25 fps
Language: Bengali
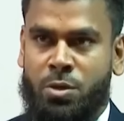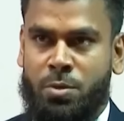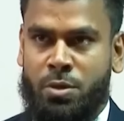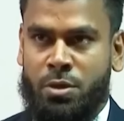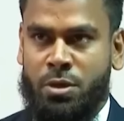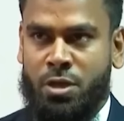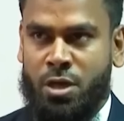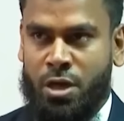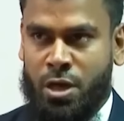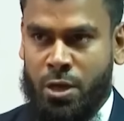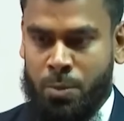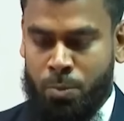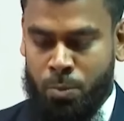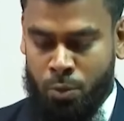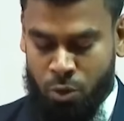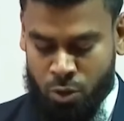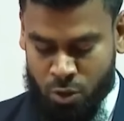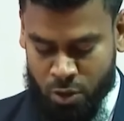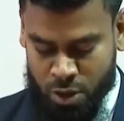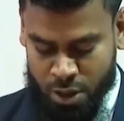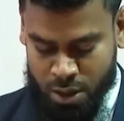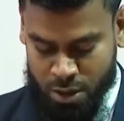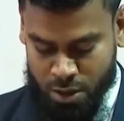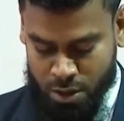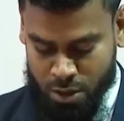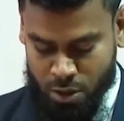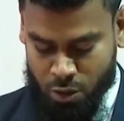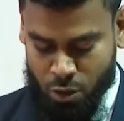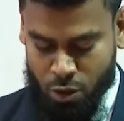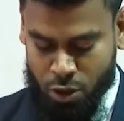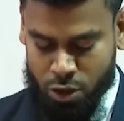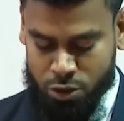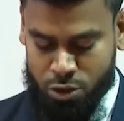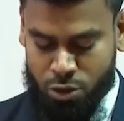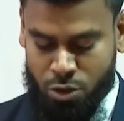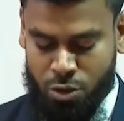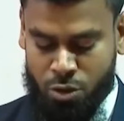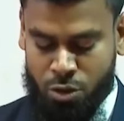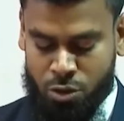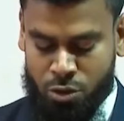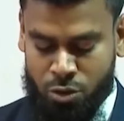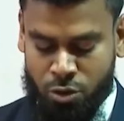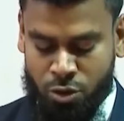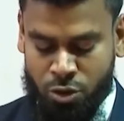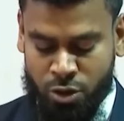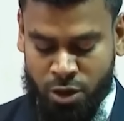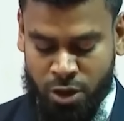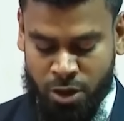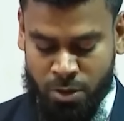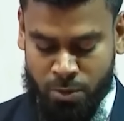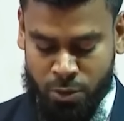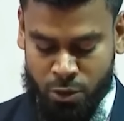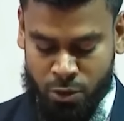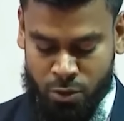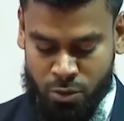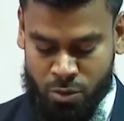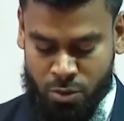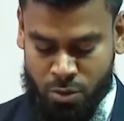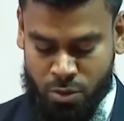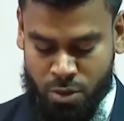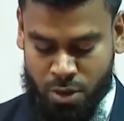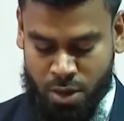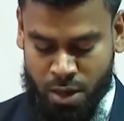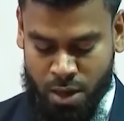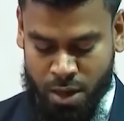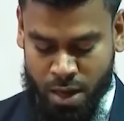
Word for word: বিশ্ববিদ্যালয় পড়ুয়া অসংখ্য তরুণের মতো